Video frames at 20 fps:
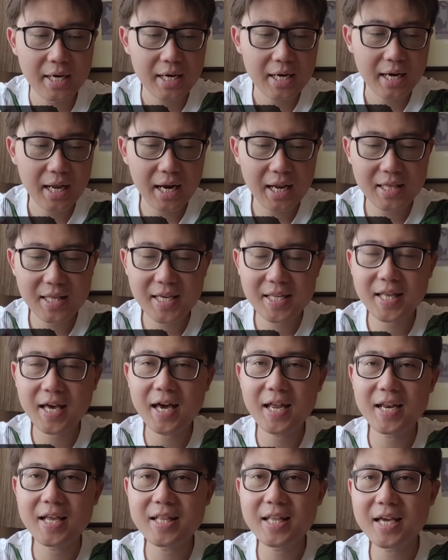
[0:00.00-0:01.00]
Nah, nanti kita
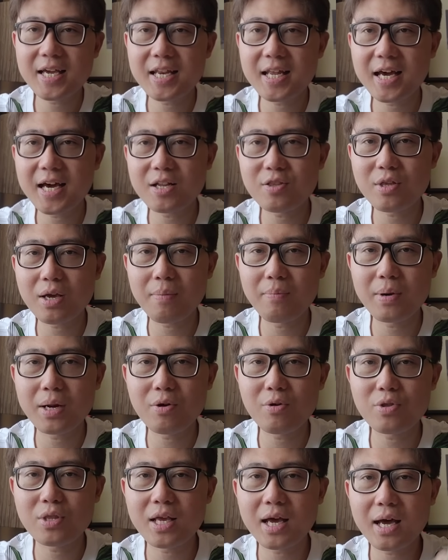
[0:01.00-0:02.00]
akan lihat lagi di kartu yang
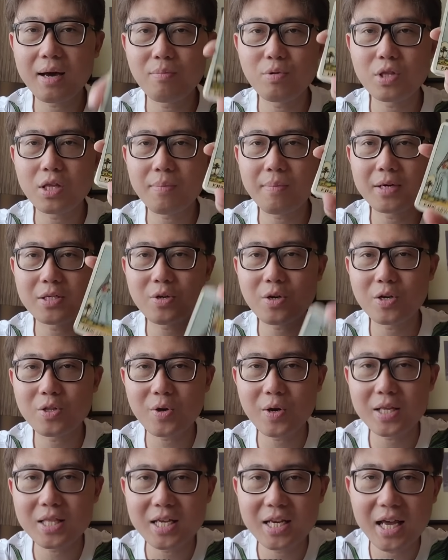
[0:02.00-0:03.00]
berikutnya kamu termasuk
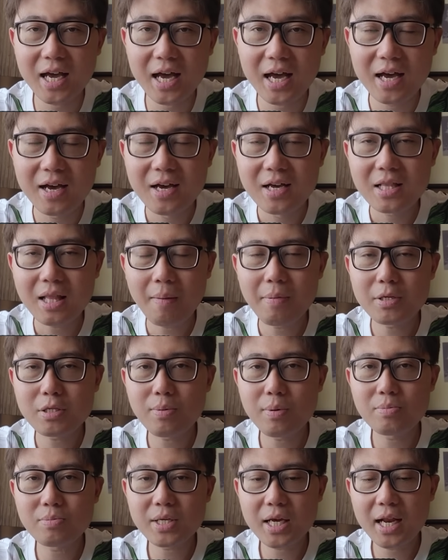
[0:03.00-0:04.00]
atau tidak. Tapi
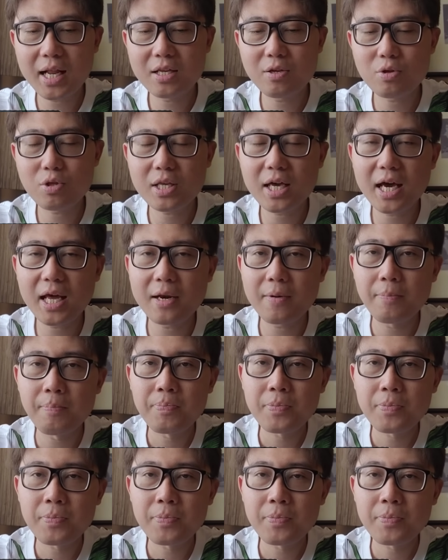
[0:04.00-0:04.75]
sebelum saya lanjutkan,